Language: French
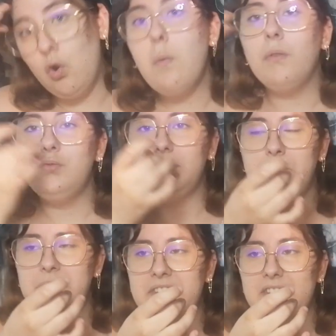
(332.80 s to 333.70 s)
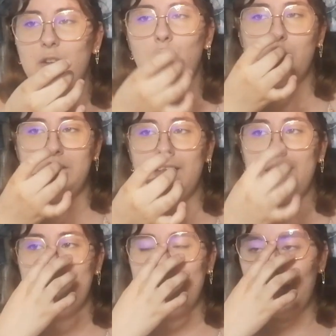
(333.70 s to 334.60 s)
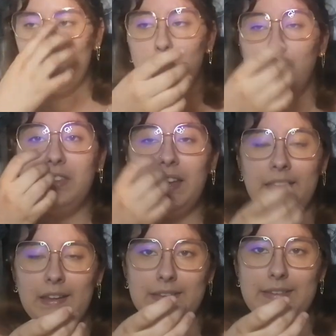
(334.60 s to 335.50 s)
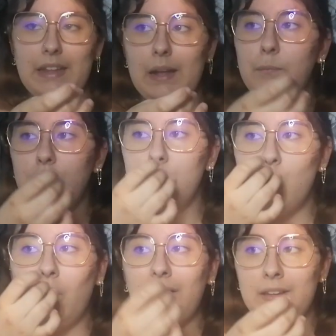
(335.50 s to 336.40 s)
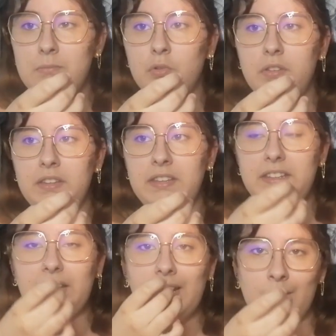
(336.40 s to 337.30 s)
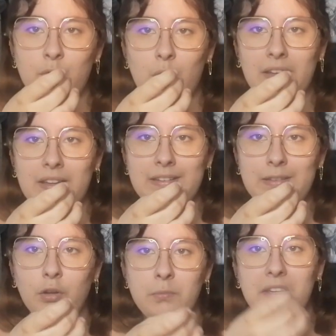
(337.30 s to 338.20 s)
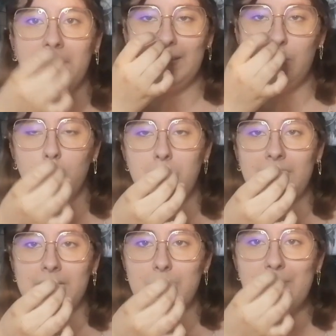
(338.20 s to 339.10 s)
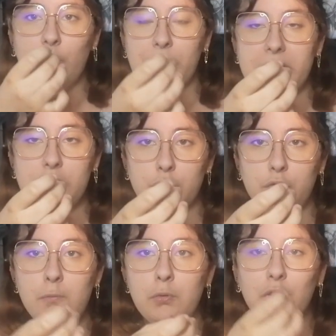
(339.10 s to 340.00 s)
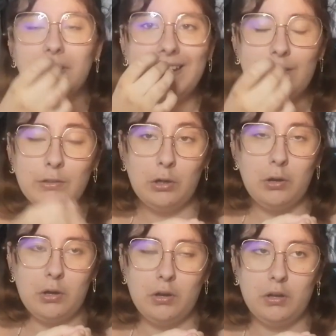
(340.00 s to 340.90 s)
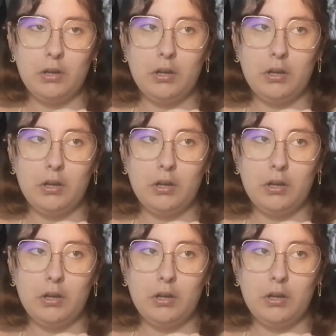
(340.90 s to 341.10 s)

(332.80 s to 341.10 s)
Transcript: comment vous expliquer Le gars, il traque une nana qui n'a absolument rien demandé. Il rêve de la regarder dormir et de mettre la main dans ses cheveux pendant qu'elle dort.